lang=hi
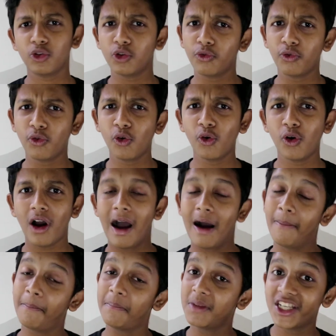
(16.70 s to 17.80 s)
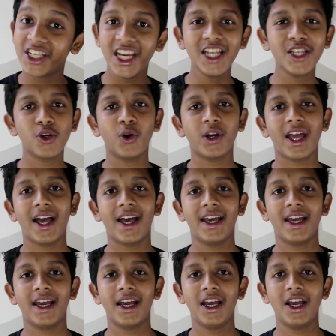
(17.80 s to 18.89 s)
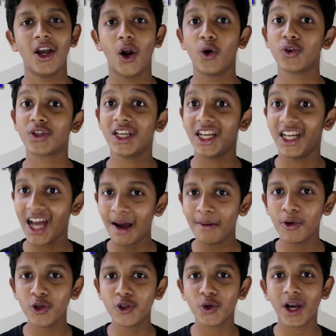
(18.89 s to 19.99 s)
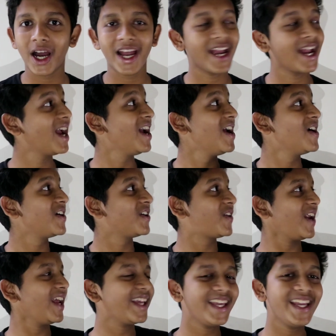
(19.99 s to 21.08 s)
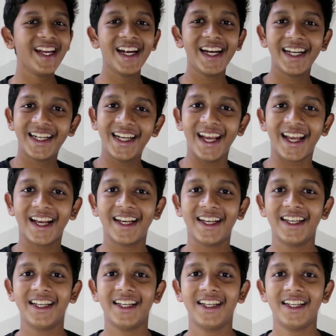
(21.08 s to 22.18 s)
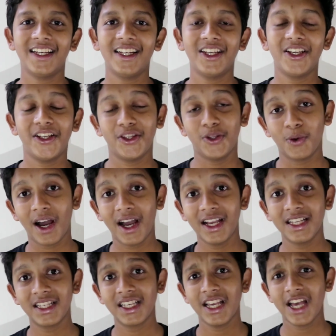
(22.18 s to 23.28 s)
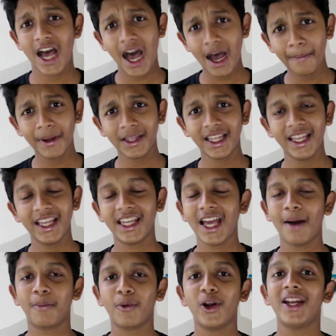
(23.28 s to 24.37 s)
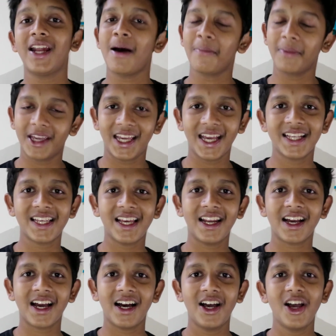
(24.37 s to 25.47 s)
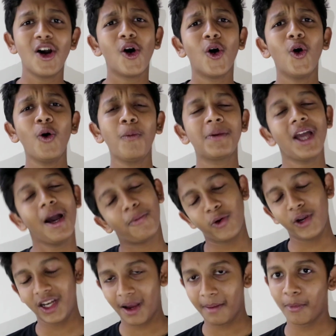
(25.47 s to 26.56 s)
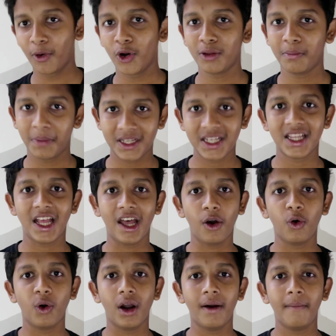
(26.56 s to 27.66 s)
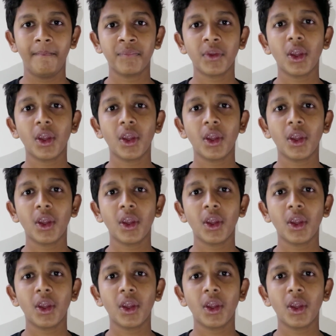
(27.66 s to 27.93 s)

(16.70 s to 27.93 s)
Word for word: तो वो अब चेंज हो गया है और उसका नाम हो चुका है ट्रेकी टेक तो गाइज आप बताइए कि आपको ये नाम कैसा लगा होप कि आपको ये नाम बहुत पसंद आया होगा